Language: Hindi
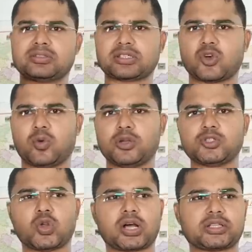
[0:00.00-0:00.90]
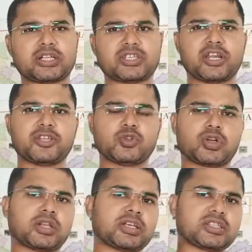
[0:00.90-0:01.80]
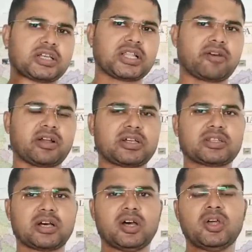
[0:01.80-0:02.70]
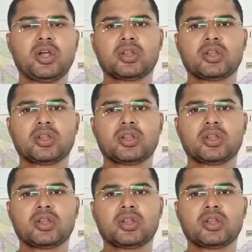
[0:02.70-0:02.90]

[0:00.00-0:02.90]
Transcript: जैसे हुबली जोन का था चेन्नई जोन का था सिकंदराबाद का था